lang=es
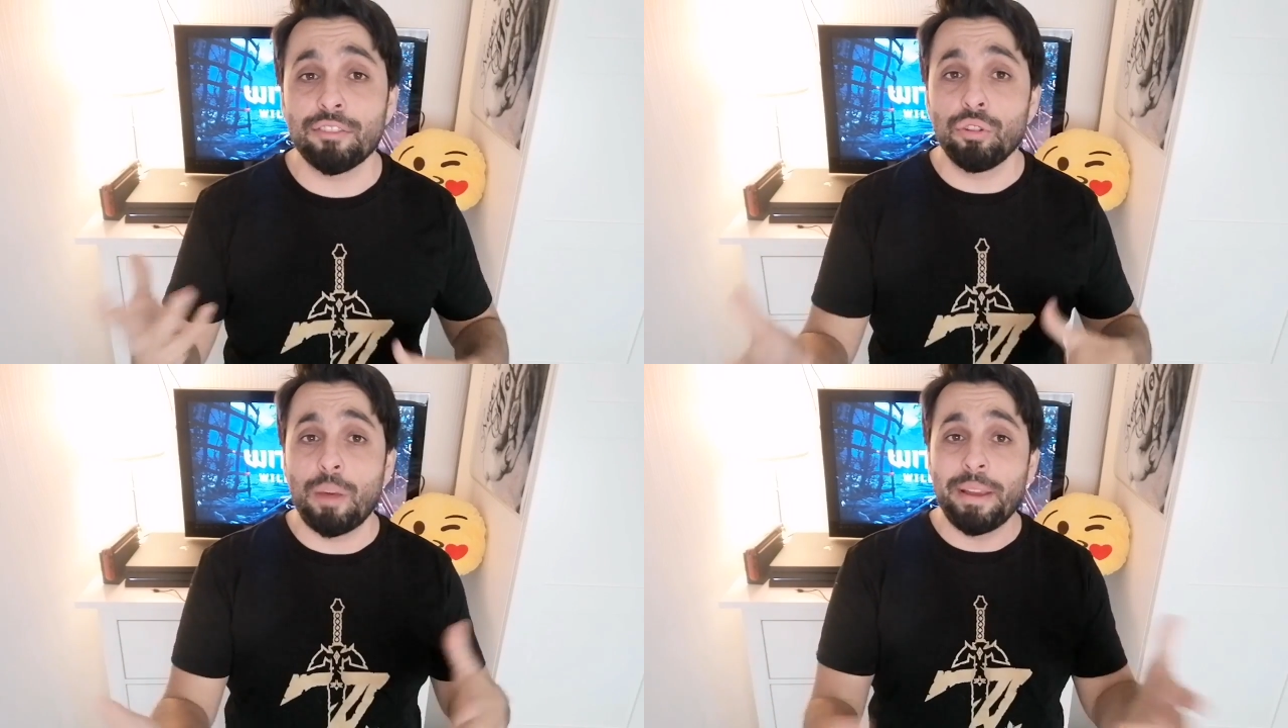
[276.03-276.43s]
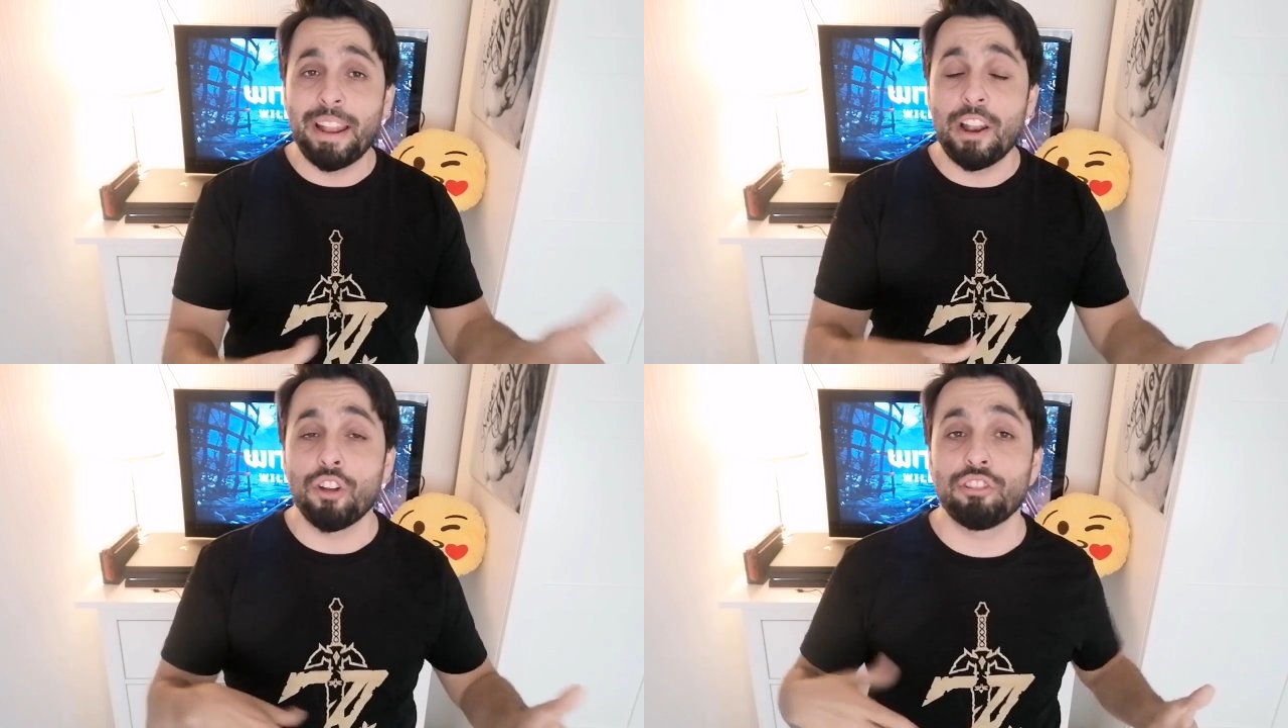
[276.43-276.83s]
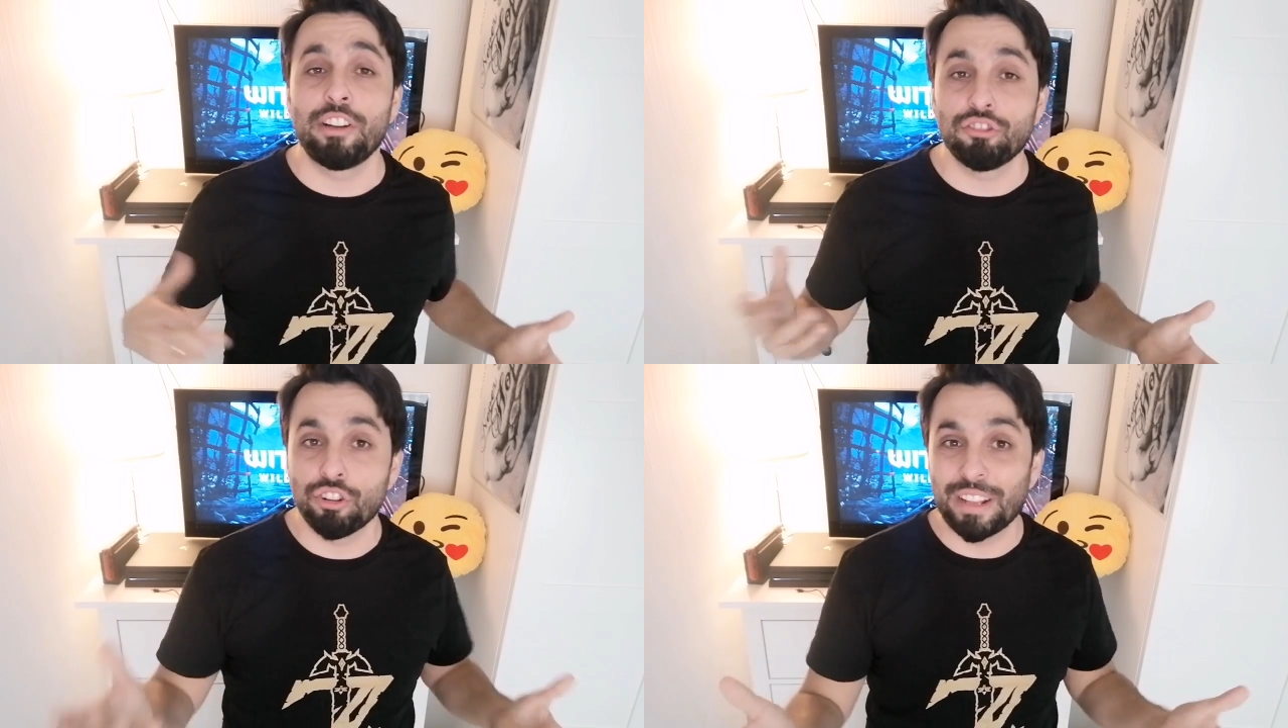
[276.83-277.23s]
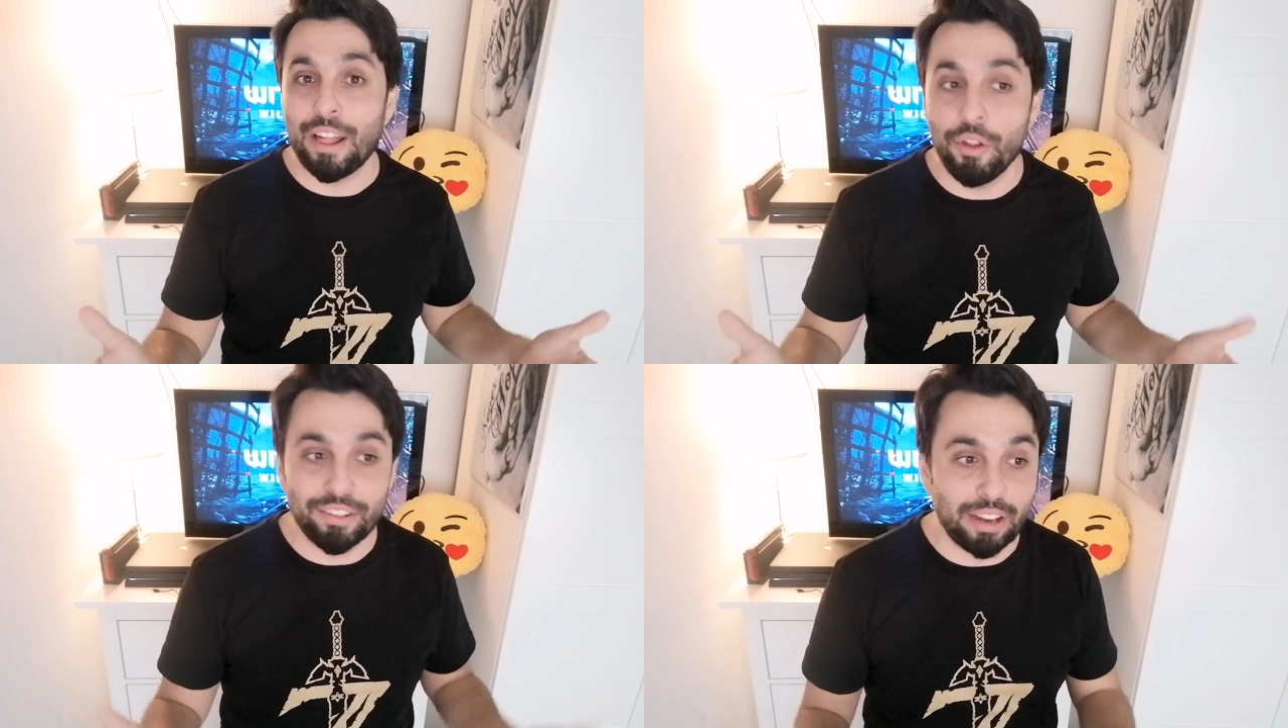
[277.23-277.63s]
esto también en los,
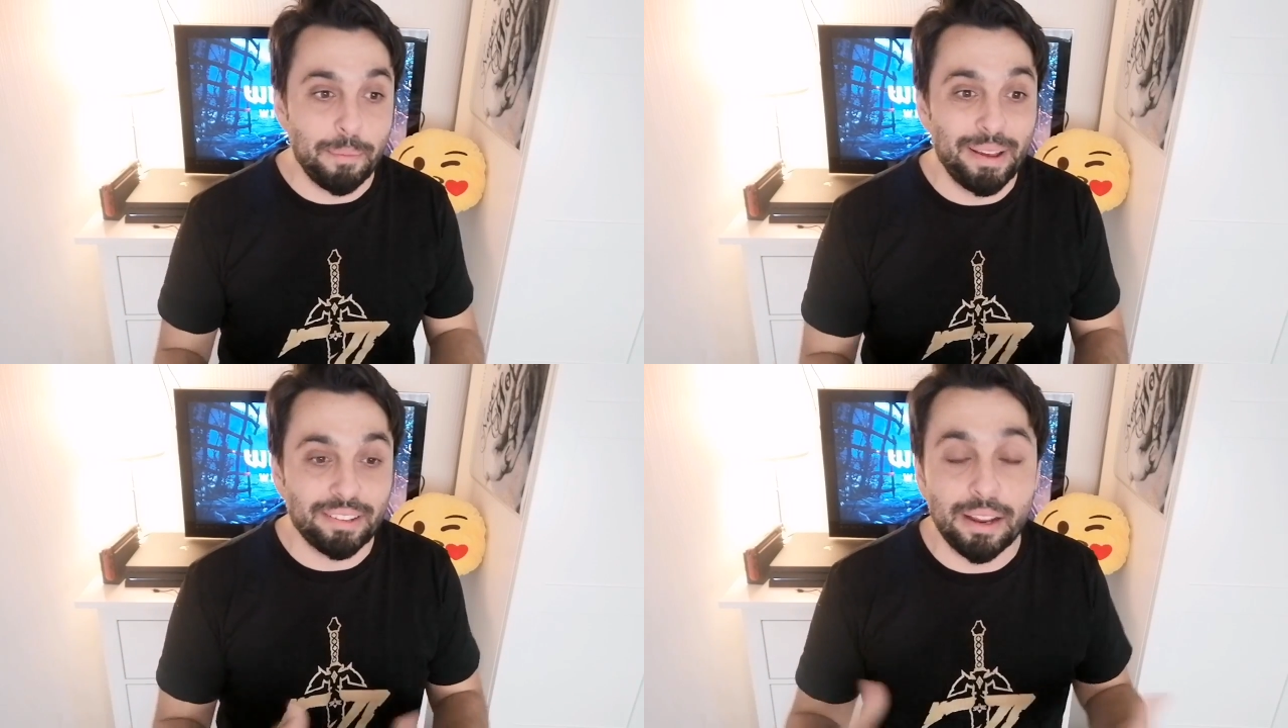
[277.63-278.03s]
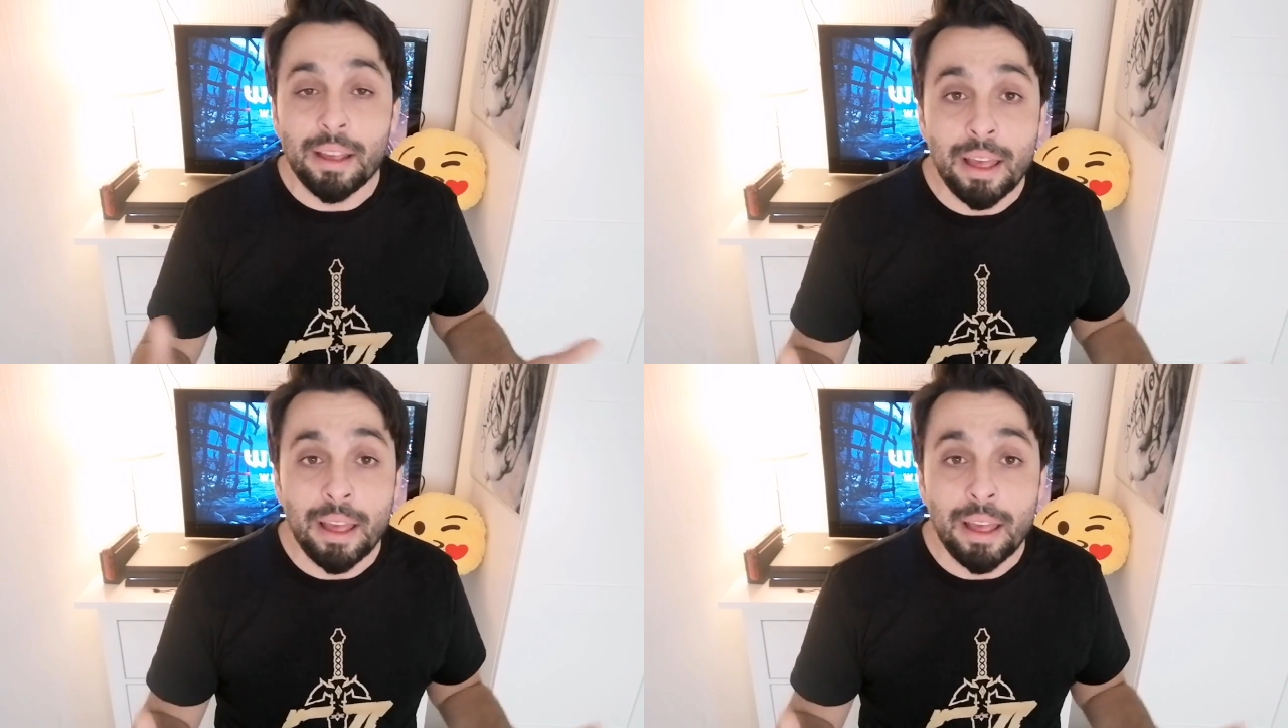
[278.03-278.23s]
ordenadores AEPS,